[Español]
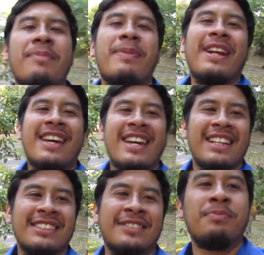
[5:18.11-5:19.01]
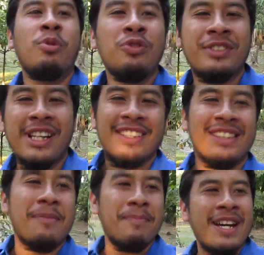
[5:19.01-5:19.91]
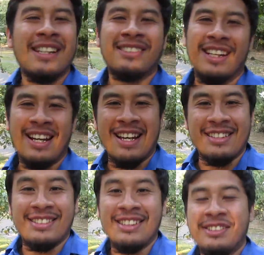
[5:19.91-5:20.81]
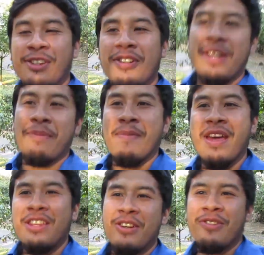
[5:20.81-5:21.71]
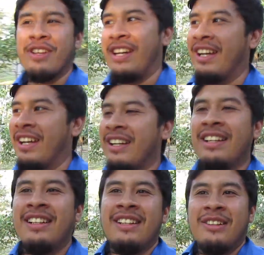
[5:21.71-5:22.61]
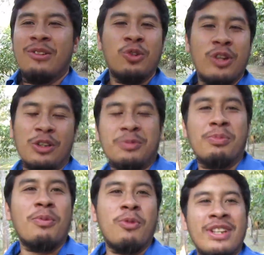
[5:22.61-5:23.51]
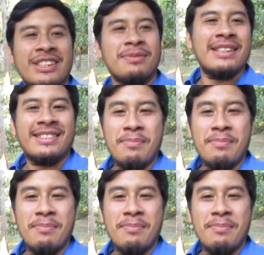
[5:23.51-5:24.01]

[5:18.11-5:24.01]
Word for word: para quienes buscan también hacer ejercicio en medio de uno de los pulmones más